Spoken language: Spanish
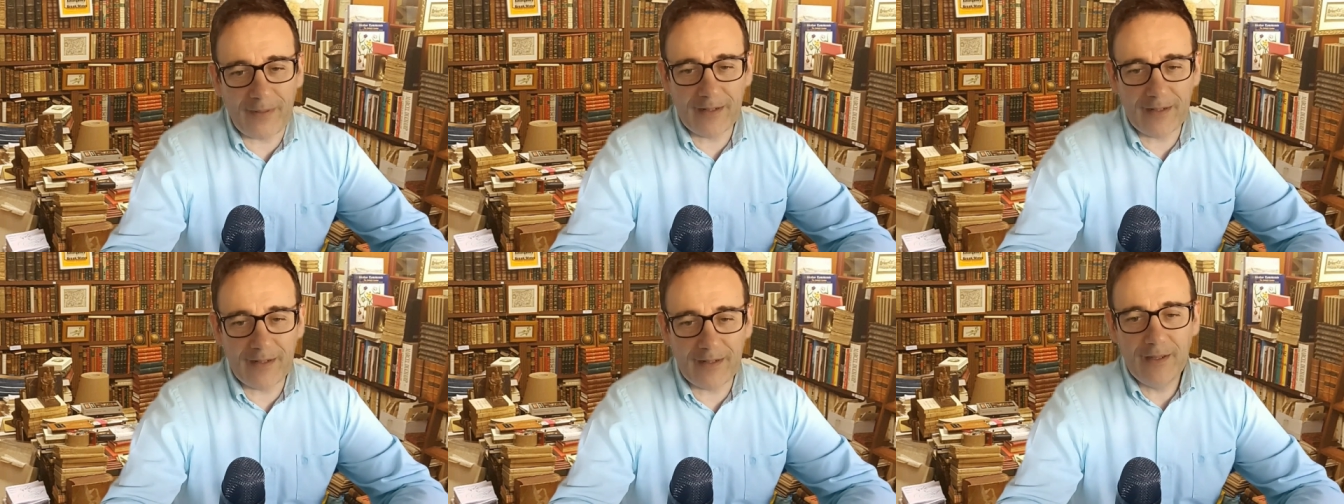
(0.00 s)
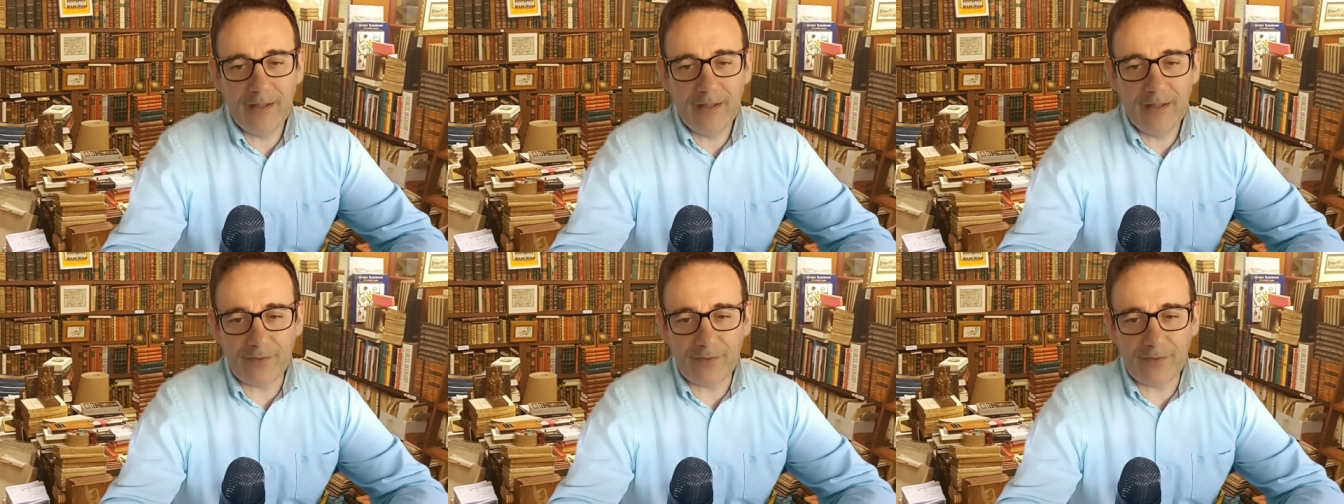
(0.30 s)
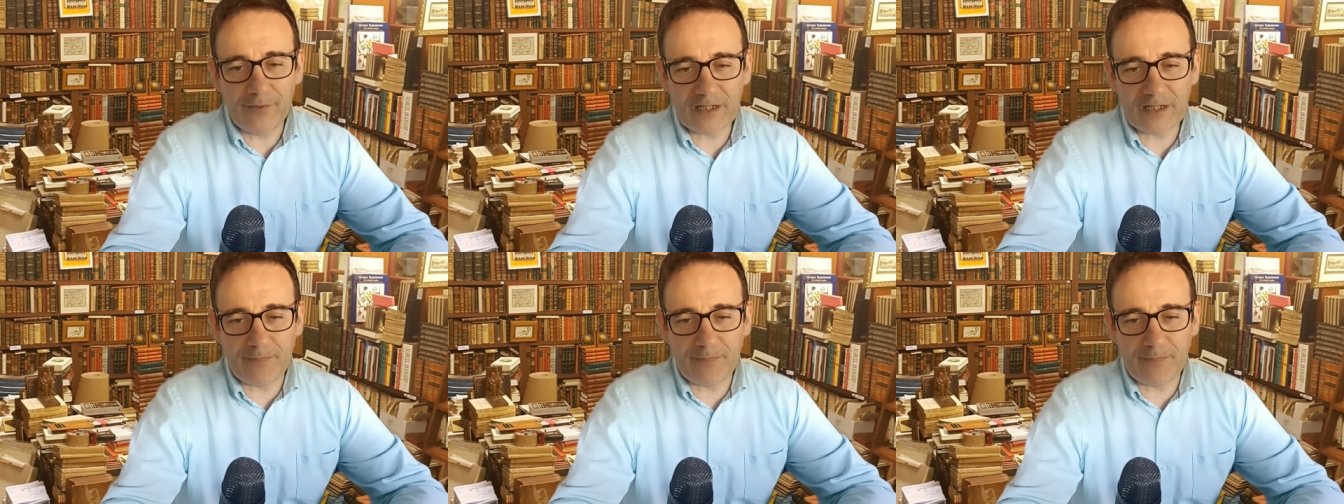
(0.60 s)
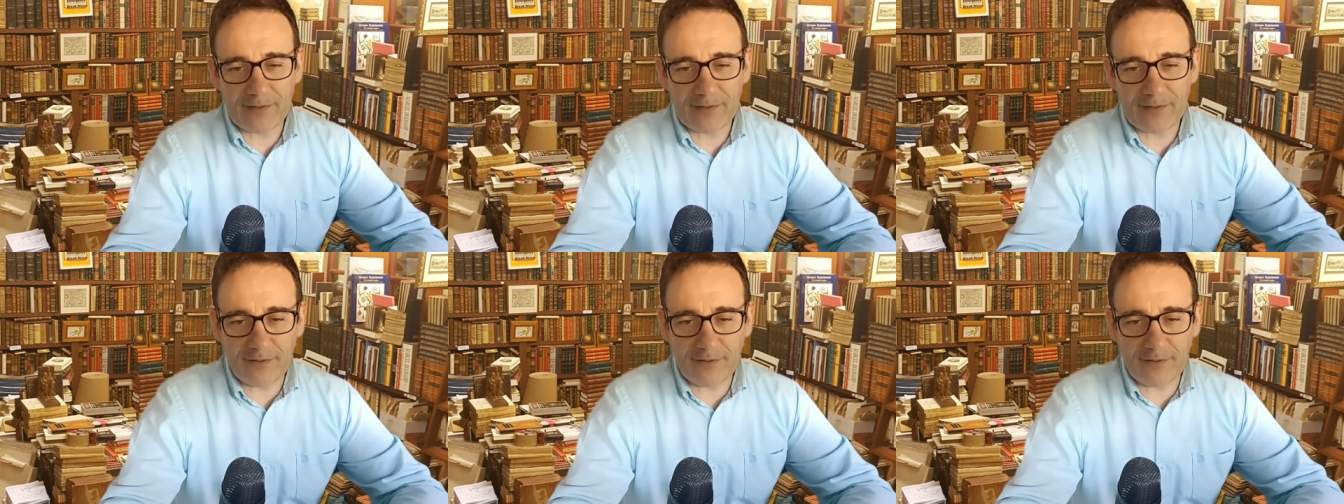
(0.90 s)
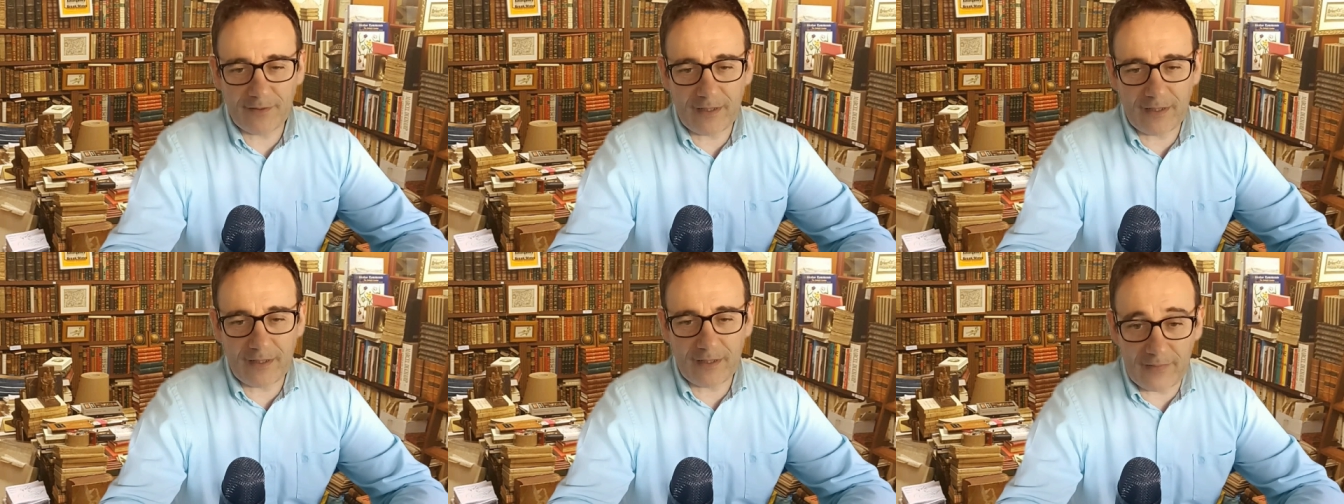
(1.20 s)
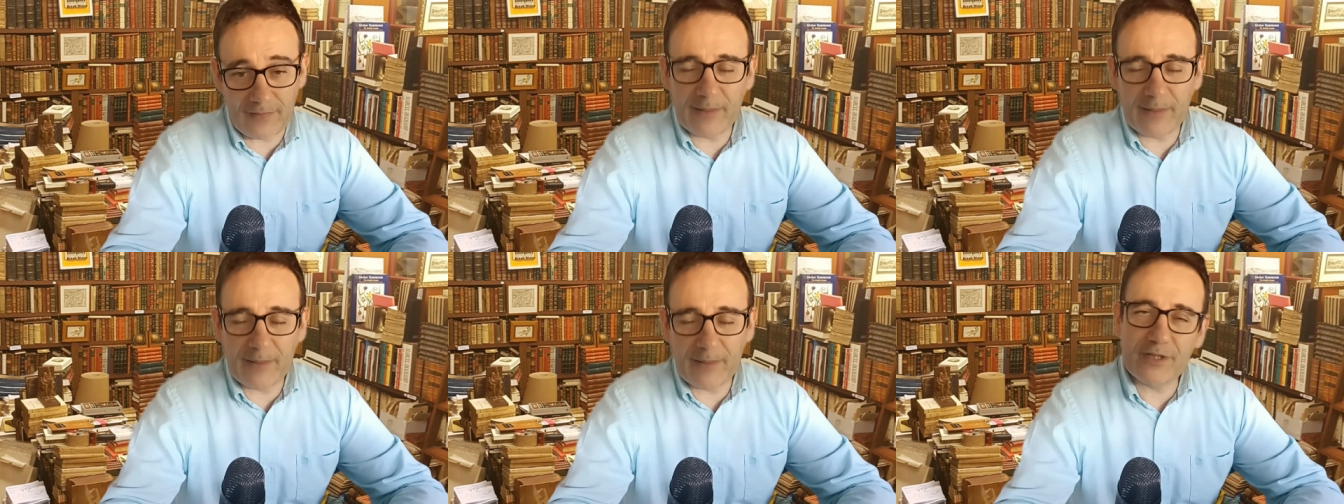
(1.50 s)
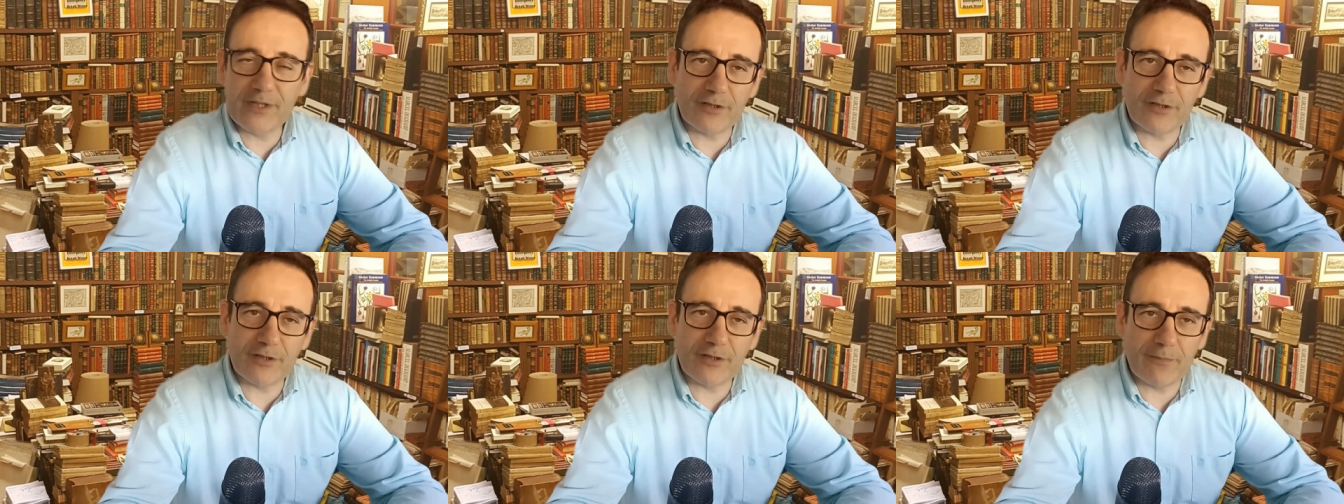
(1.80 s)
que un experto que da muchas
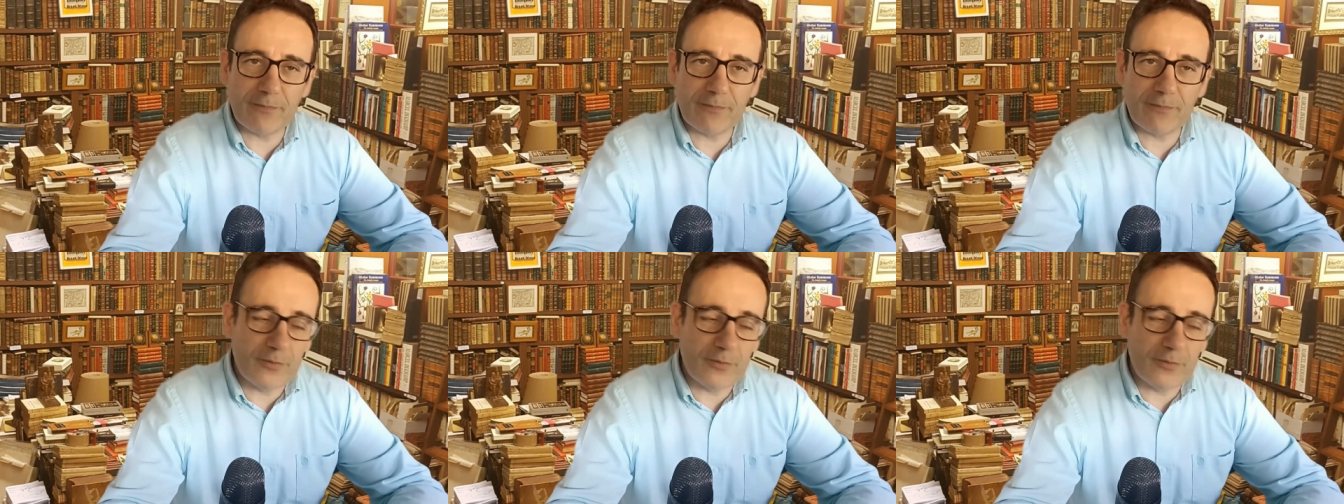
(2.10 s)
cosas por supuesto.